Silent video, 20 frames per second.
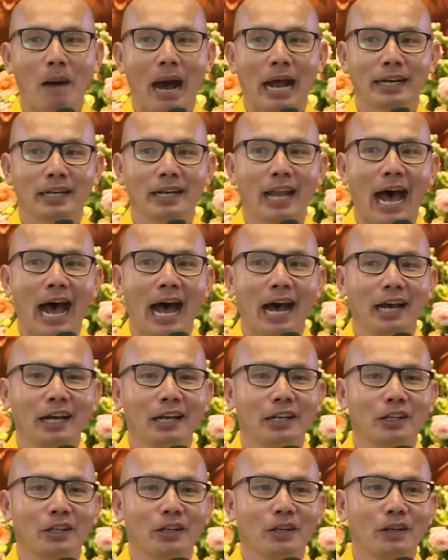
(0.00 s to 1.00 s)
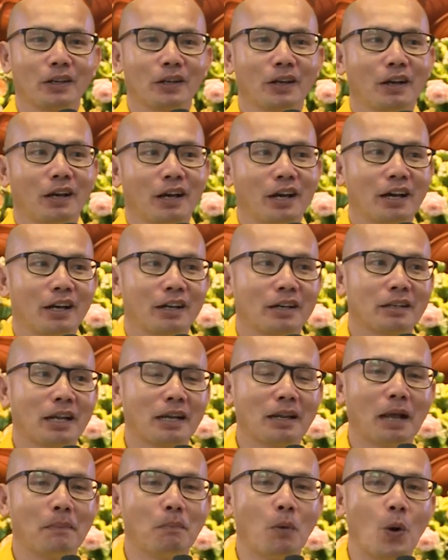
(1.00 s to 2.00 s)
bạn đã
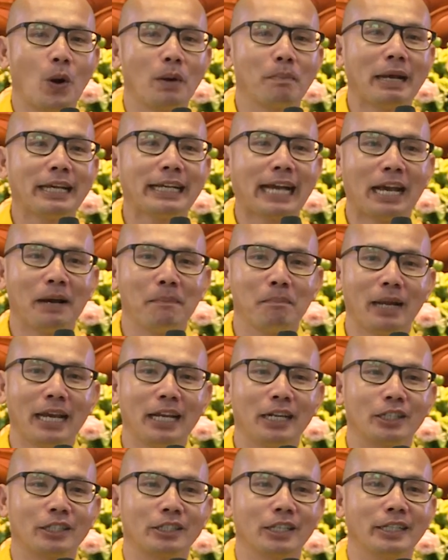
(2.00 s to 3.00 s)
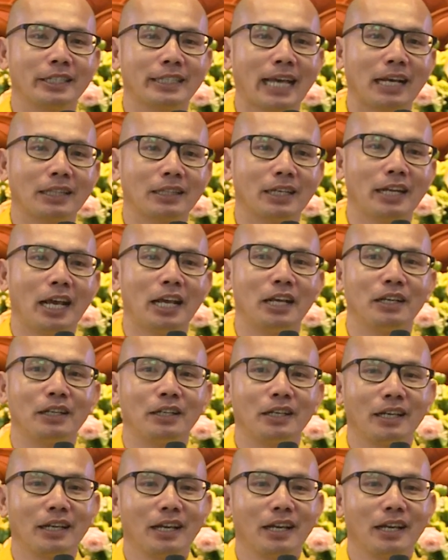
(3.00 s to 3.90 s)
rất là buồn mấy ngày hôm nay chưa chắc tới đi.